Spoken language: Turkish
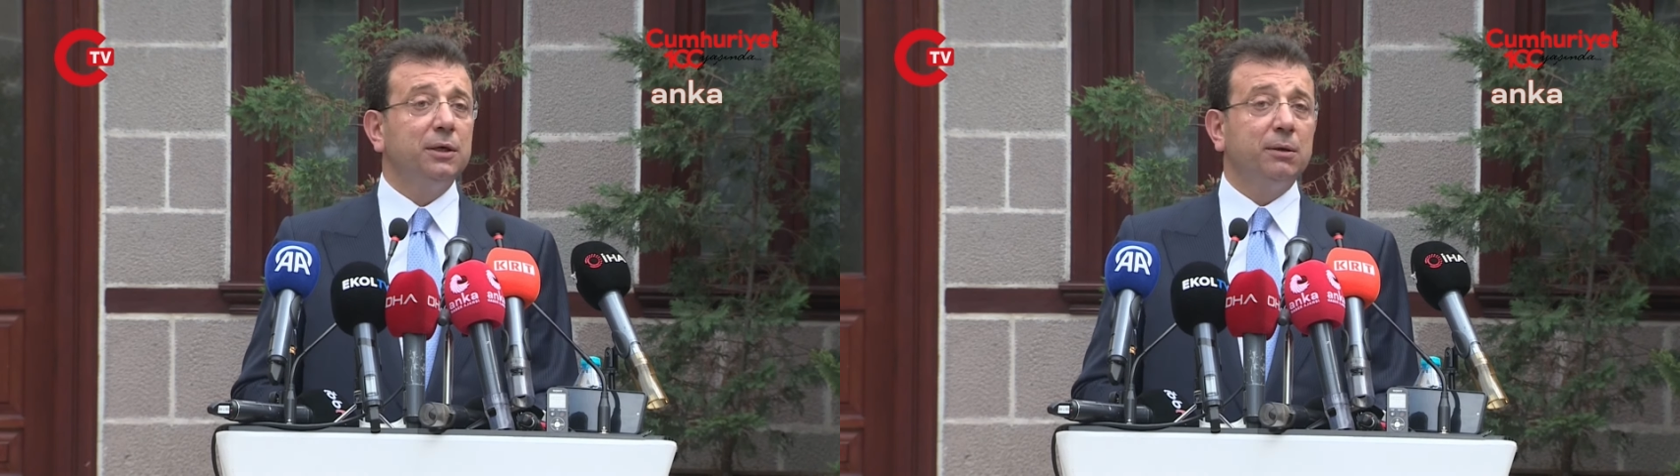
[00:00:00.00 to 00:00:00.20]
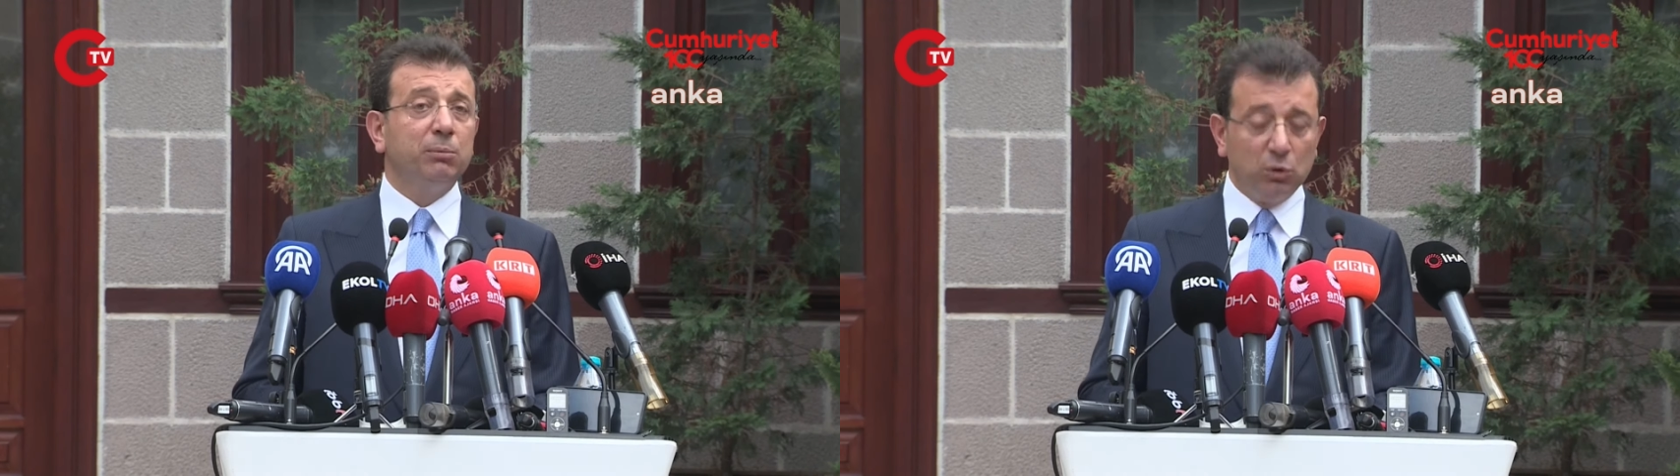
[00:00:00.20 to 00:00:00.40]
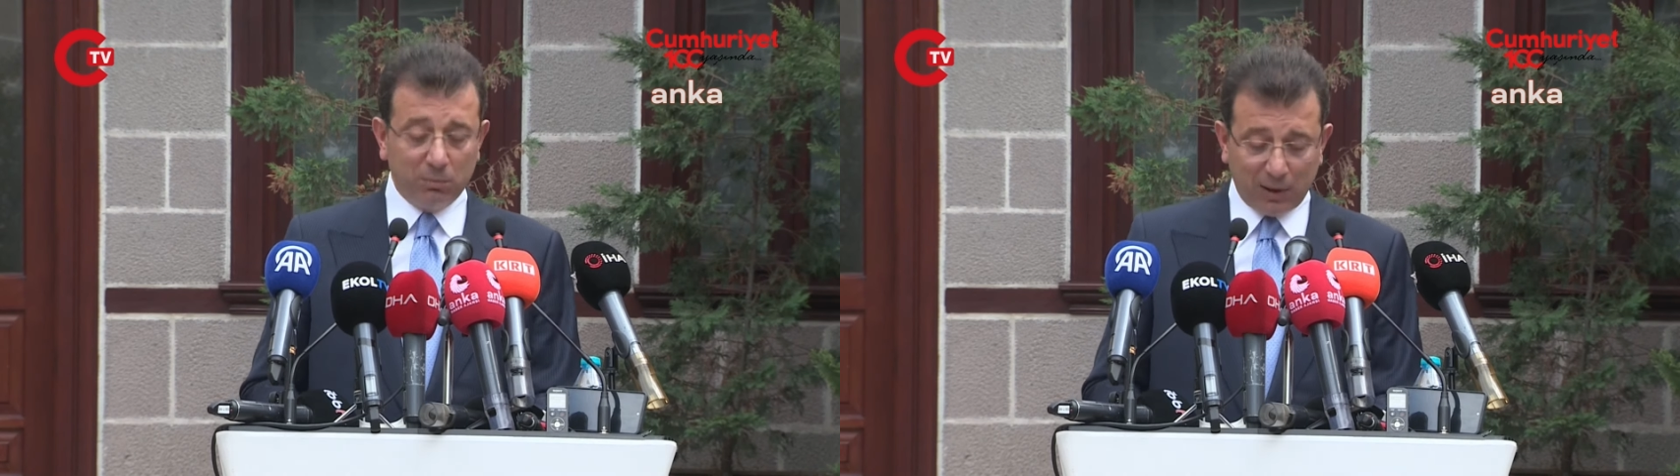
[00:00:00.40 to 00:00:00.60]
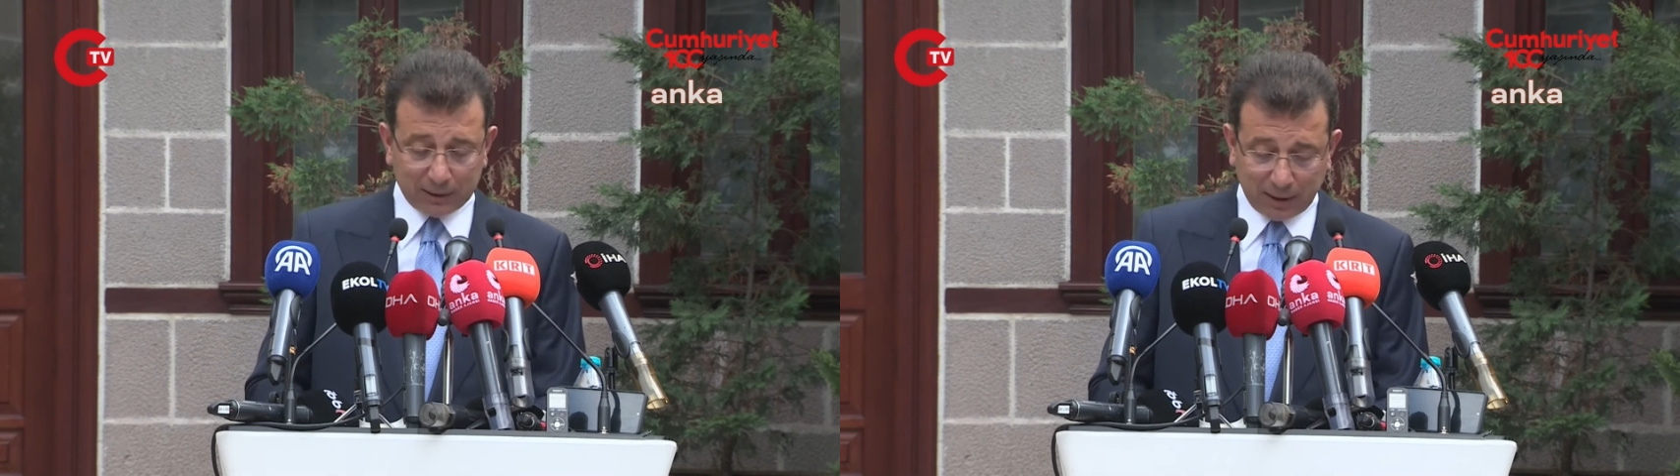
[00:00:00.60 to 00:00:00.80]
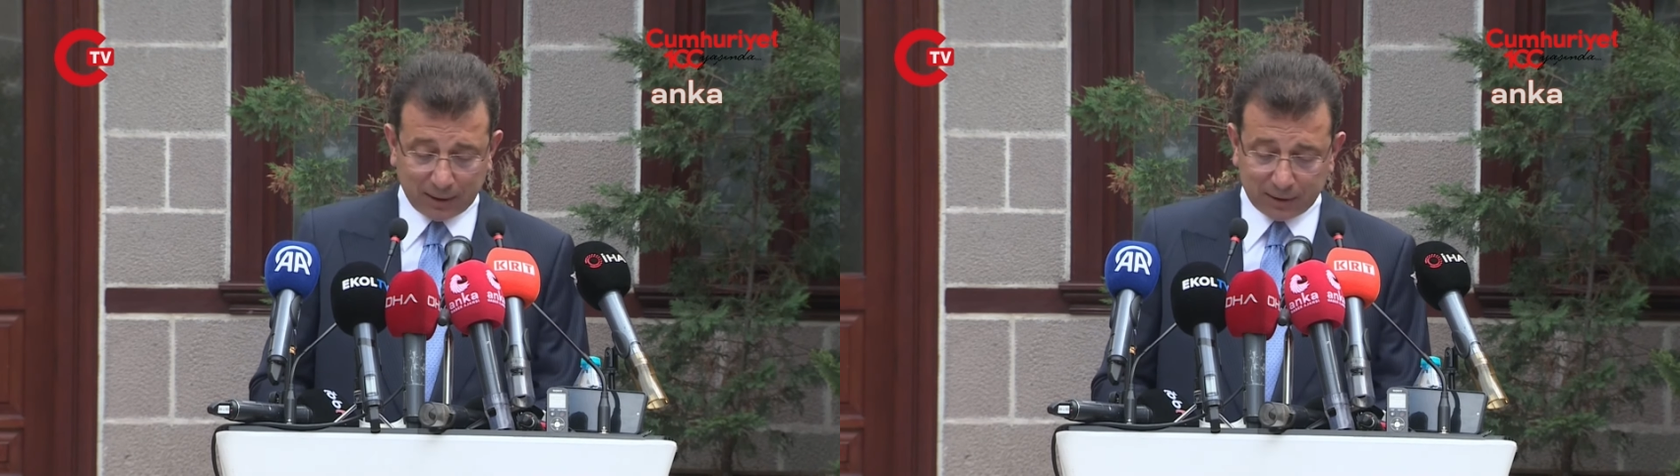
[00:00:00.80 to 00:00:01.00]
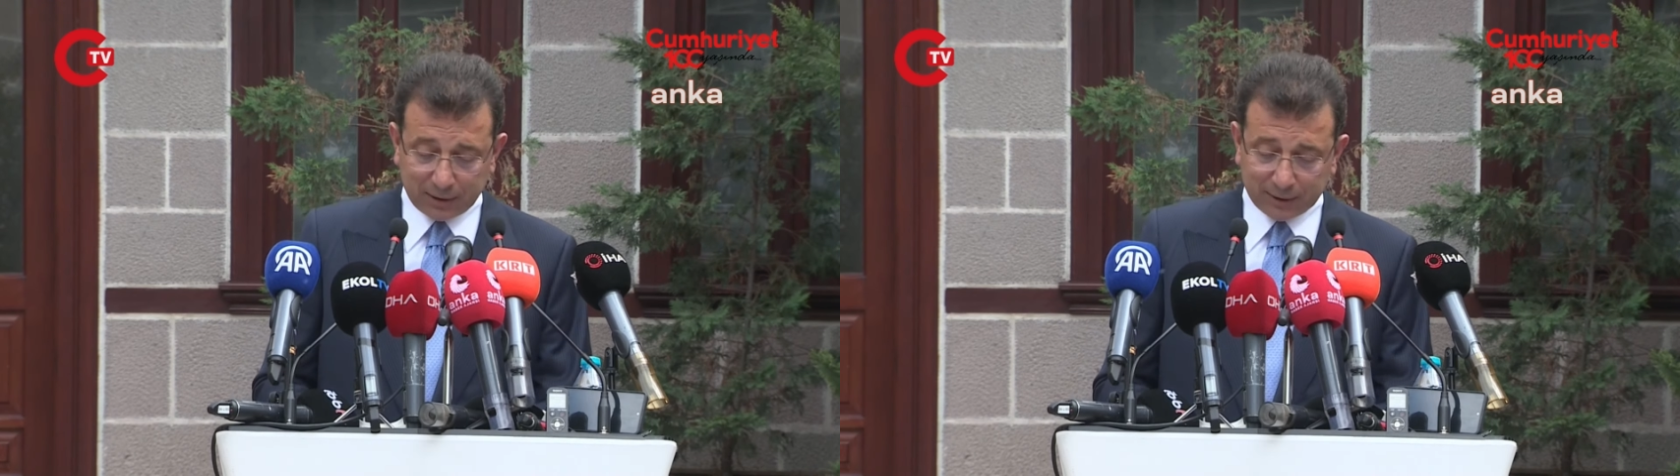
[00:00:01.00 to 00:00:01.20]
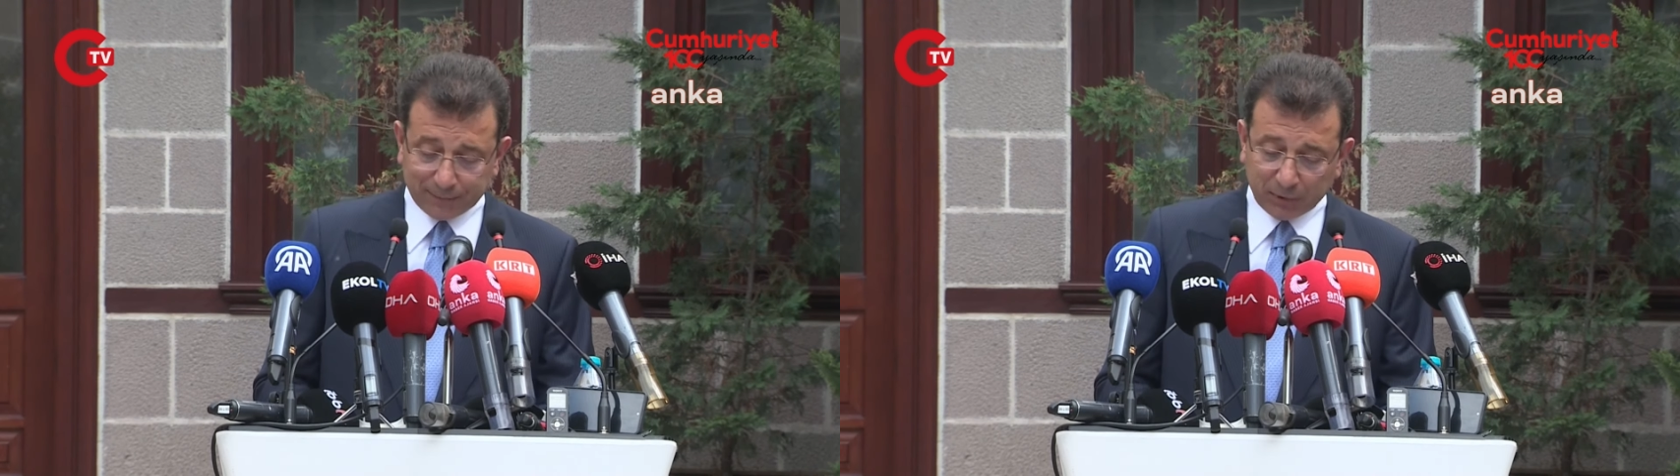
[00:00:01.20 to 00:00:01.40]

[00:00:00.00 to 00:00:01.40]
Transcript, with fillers: e, bulunmaktadır.